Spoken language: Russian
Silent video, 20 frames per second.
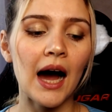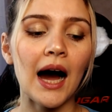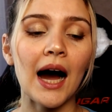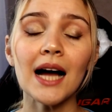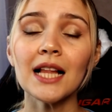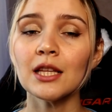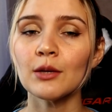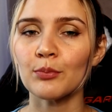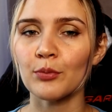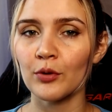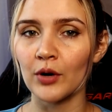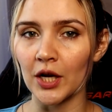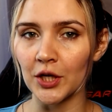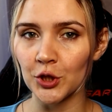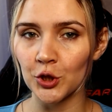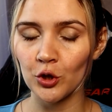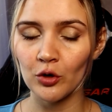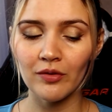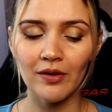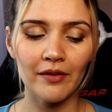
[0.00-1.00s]
Алла
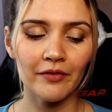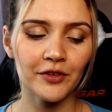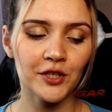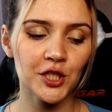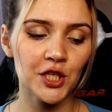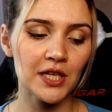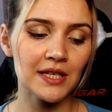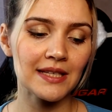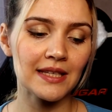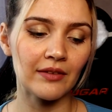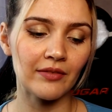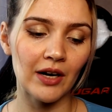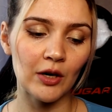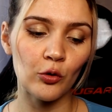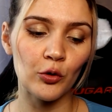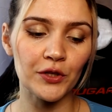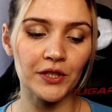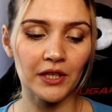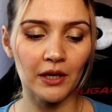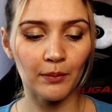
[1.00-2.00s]
Пугачева в честь
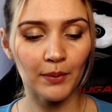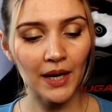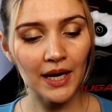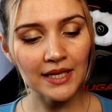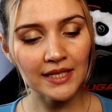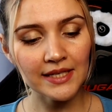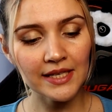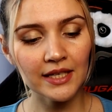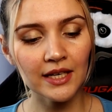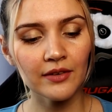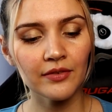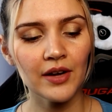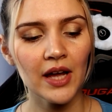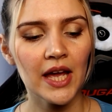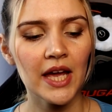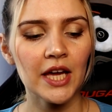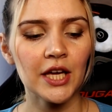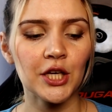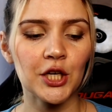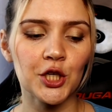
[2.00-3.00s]
новогодних праздников
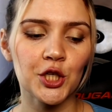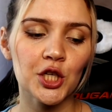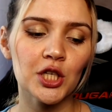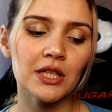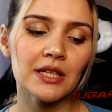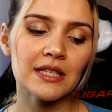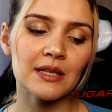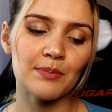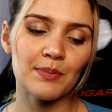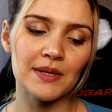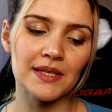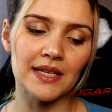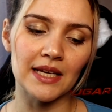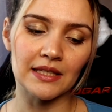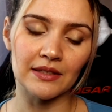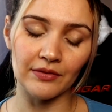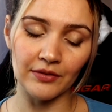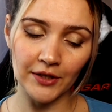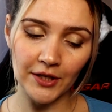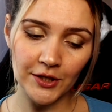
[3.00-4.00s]
решила
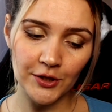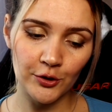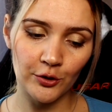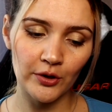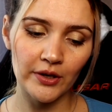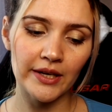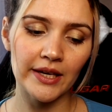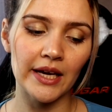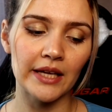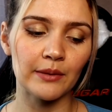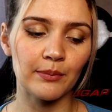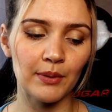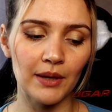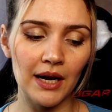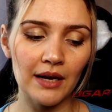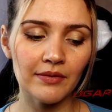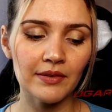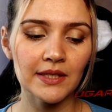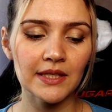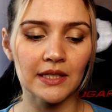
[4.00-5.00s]
записать видео и
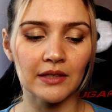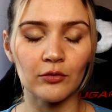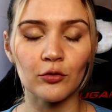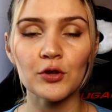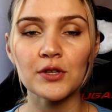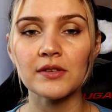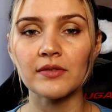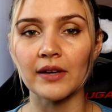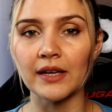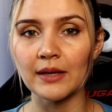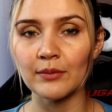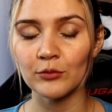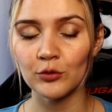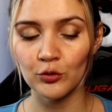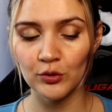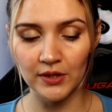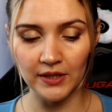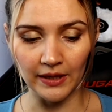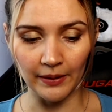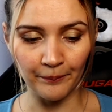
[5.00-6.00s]
отправить его своим
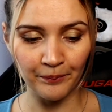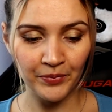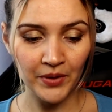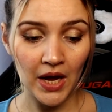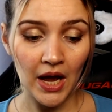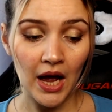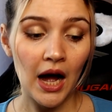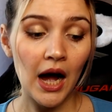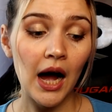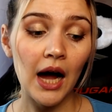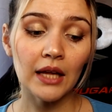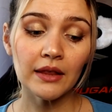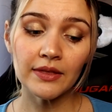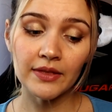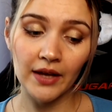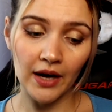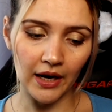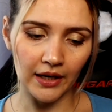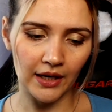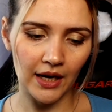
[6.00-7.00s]
друзьям.
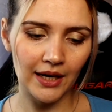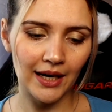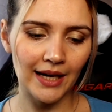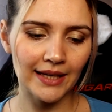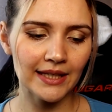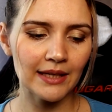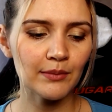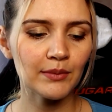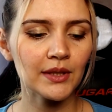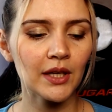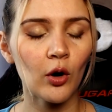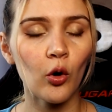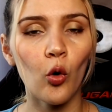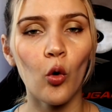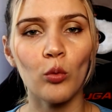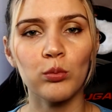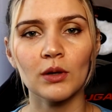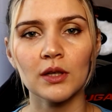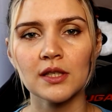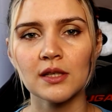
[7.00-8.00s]
Однако каким-то
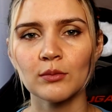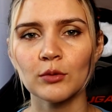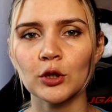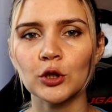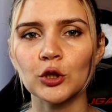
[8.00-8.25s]
образом